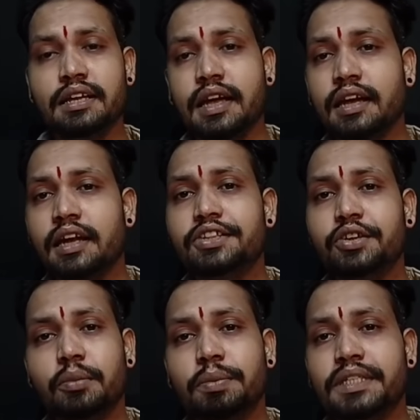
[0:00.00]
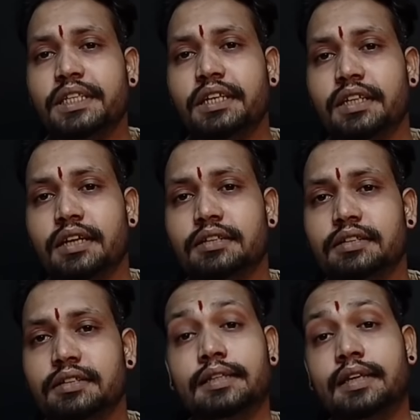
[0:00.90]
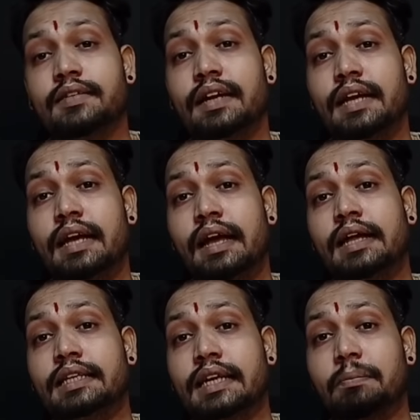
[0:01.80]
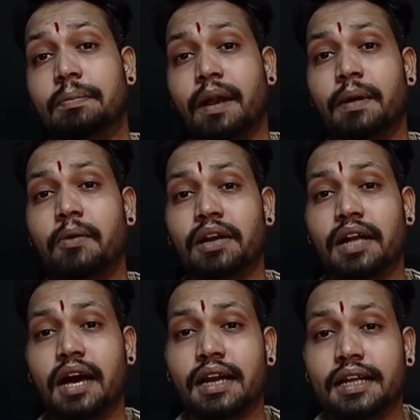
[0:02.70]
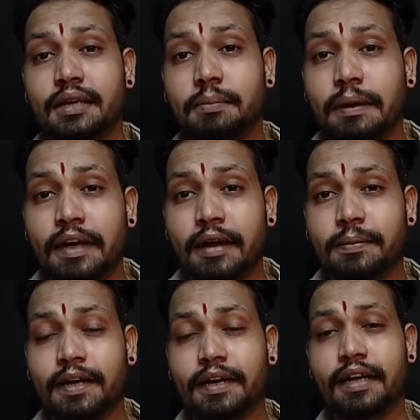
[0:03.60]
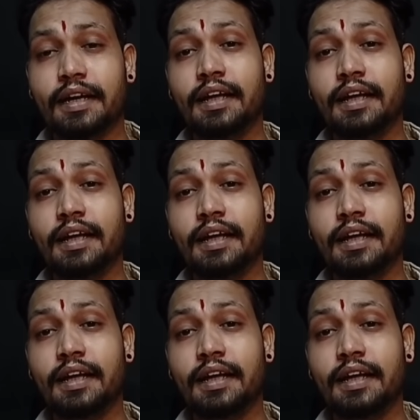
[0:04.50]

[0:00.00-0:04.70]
என்னென்னத்தையோ பேசிட்டு இருந்தாரு அதை விட அதுக்கப்புறமா ஒரு காரியத்தை பண்ணாரு பாருங்க